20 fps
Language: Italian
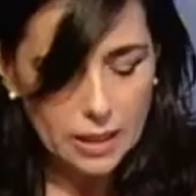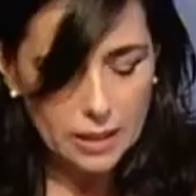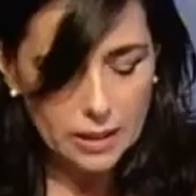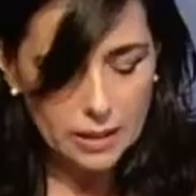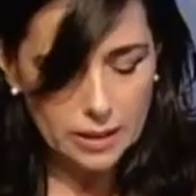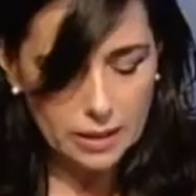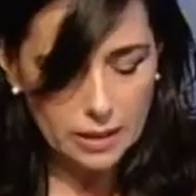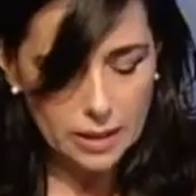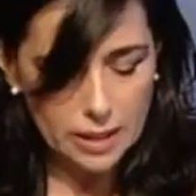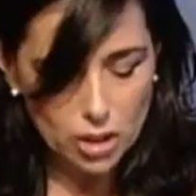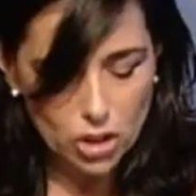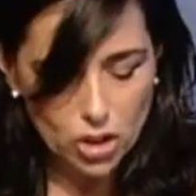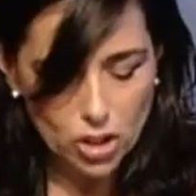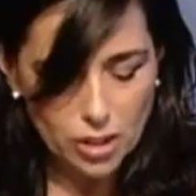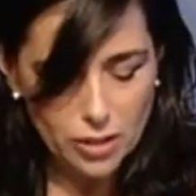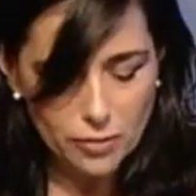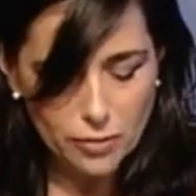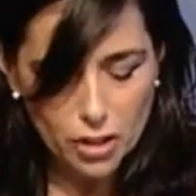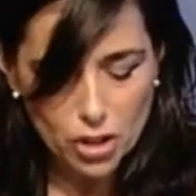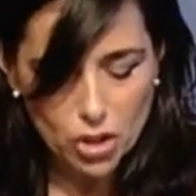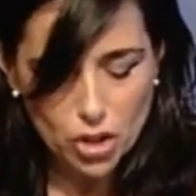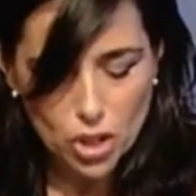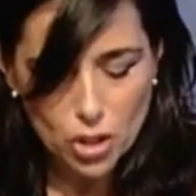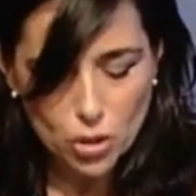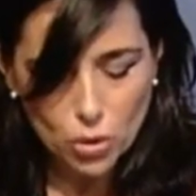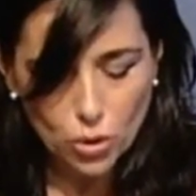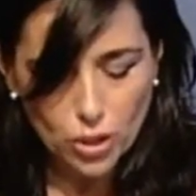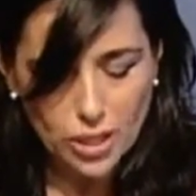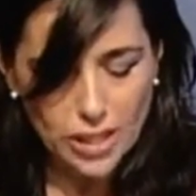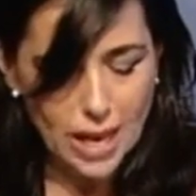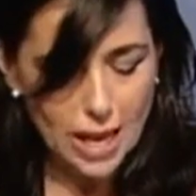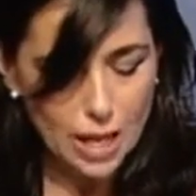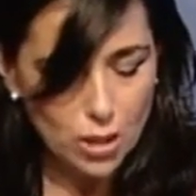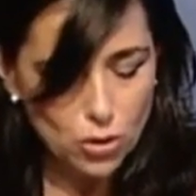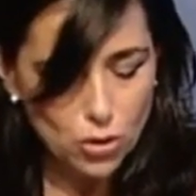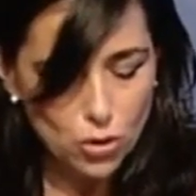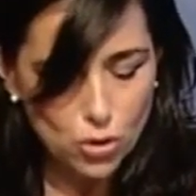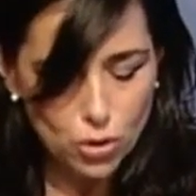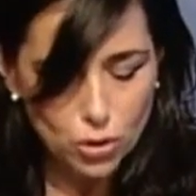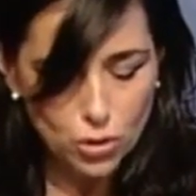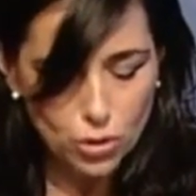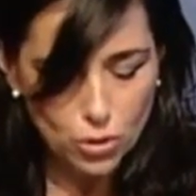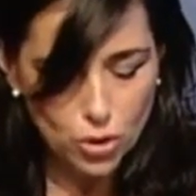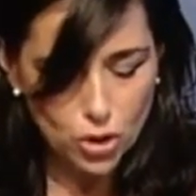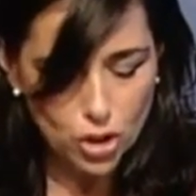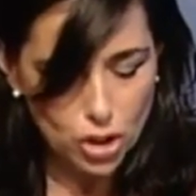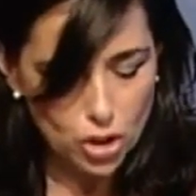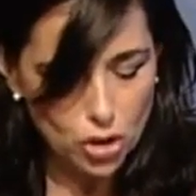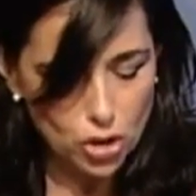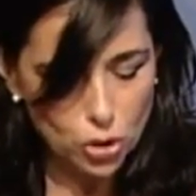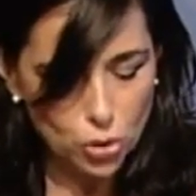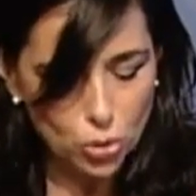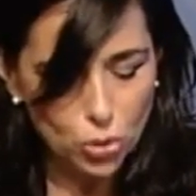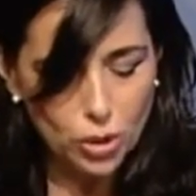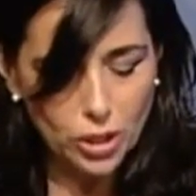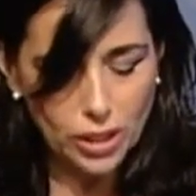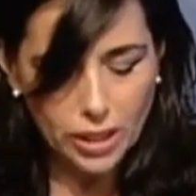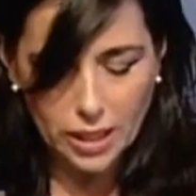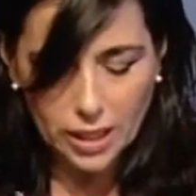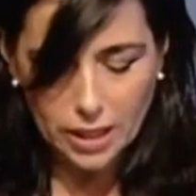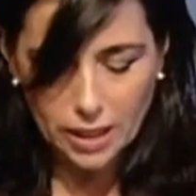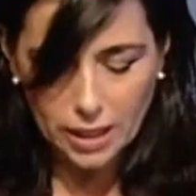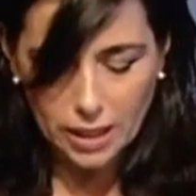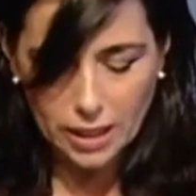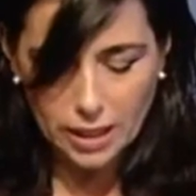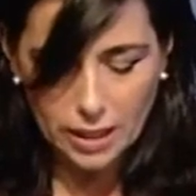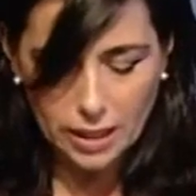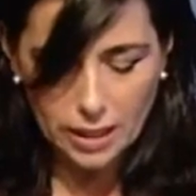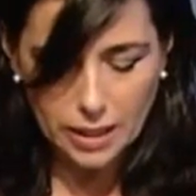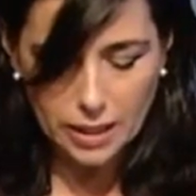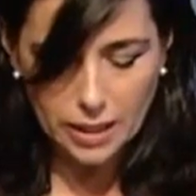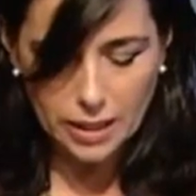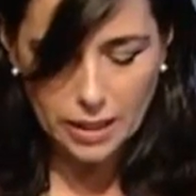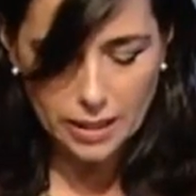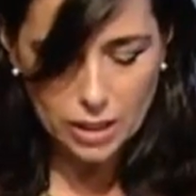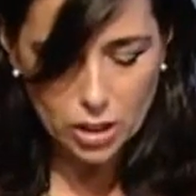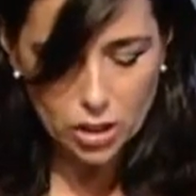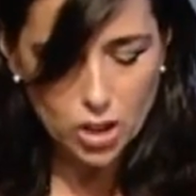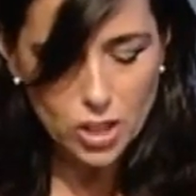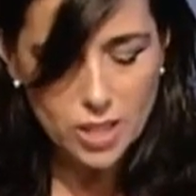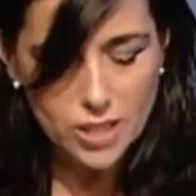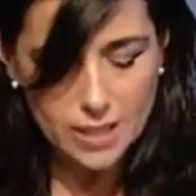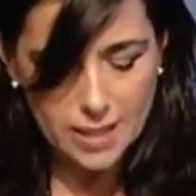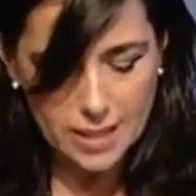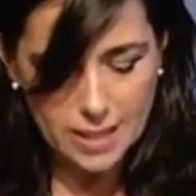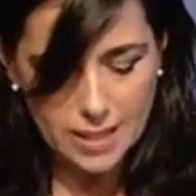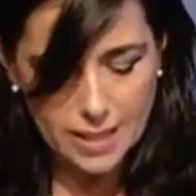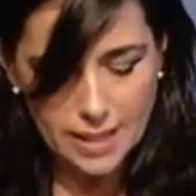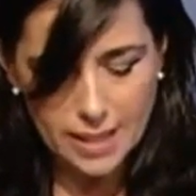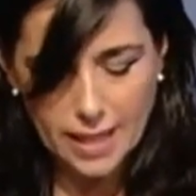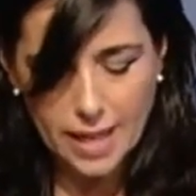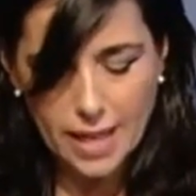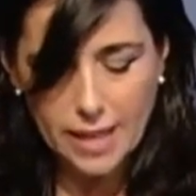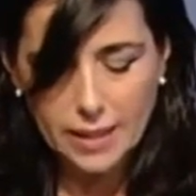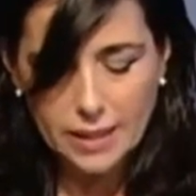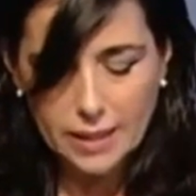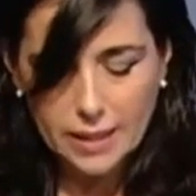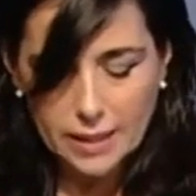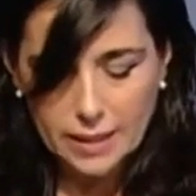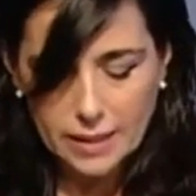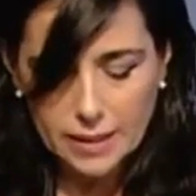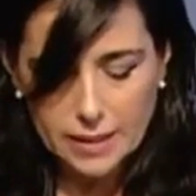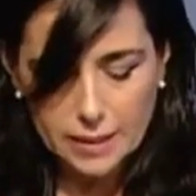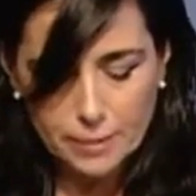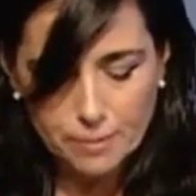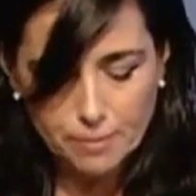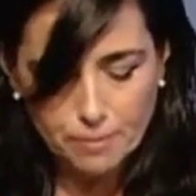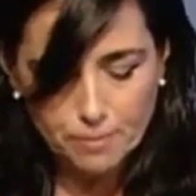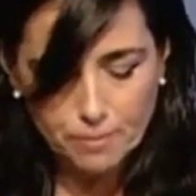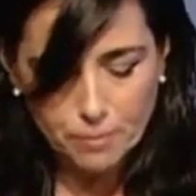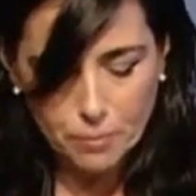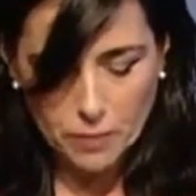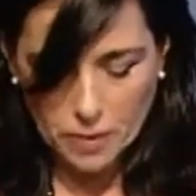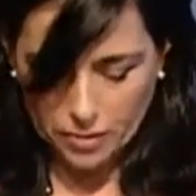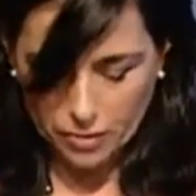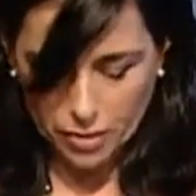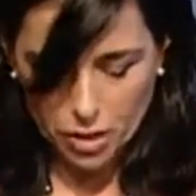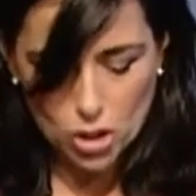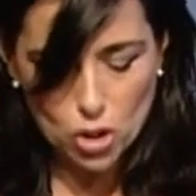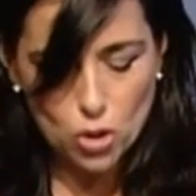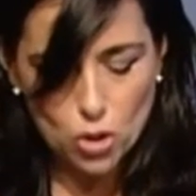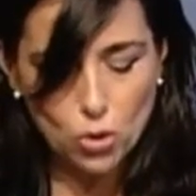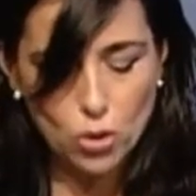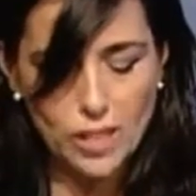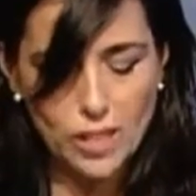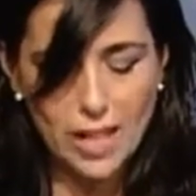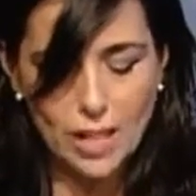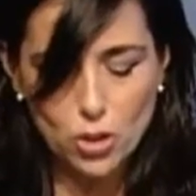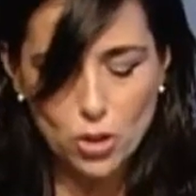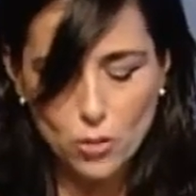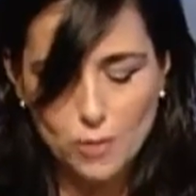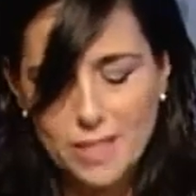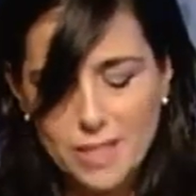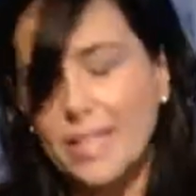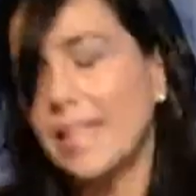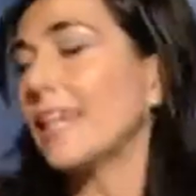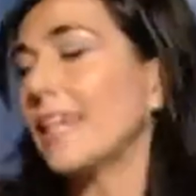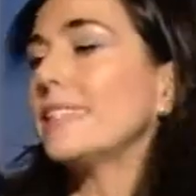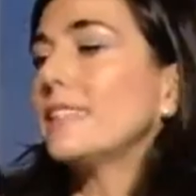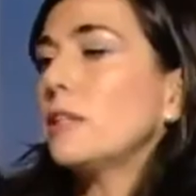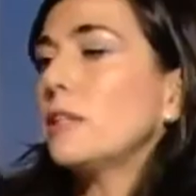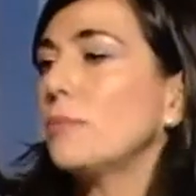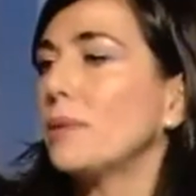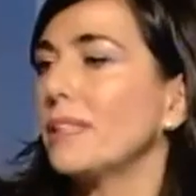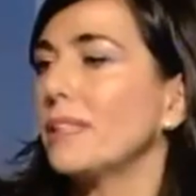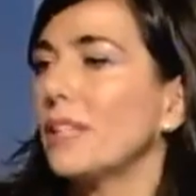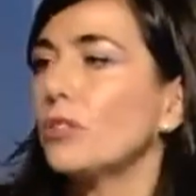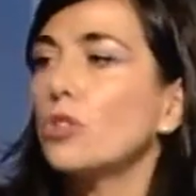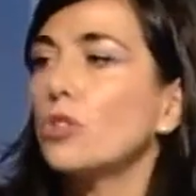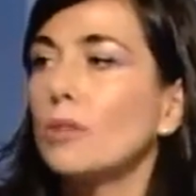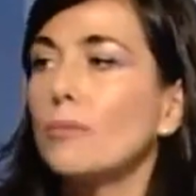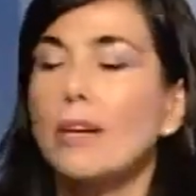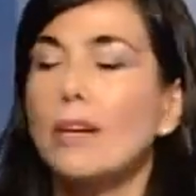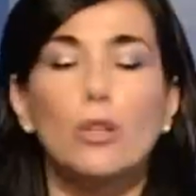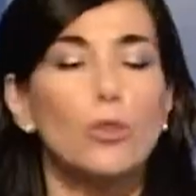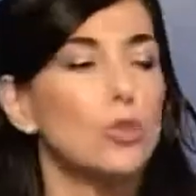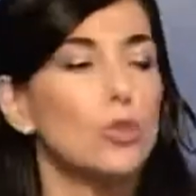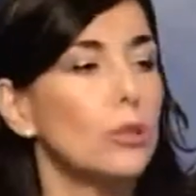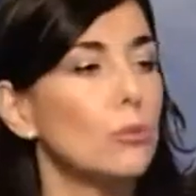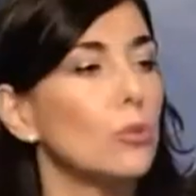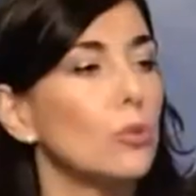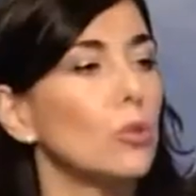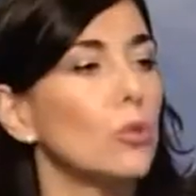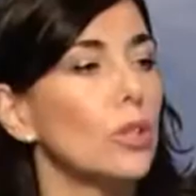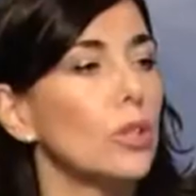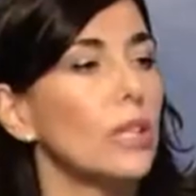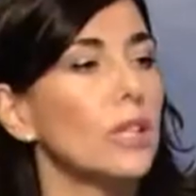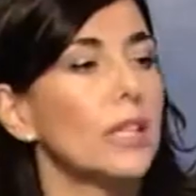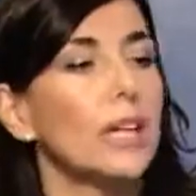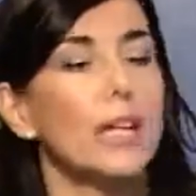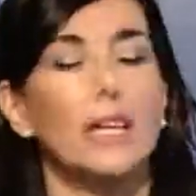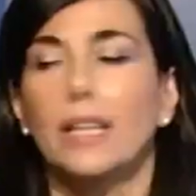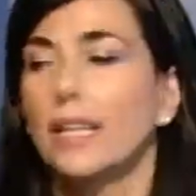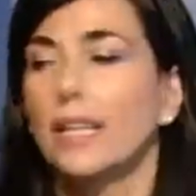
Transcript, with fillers: eh, la regia di Francesco Ghiaccio, lo sceneggiatore e il regista sarà ehm, Francesco Ghiaccio, ma sarà interpretato da Marco D'Amore, che è il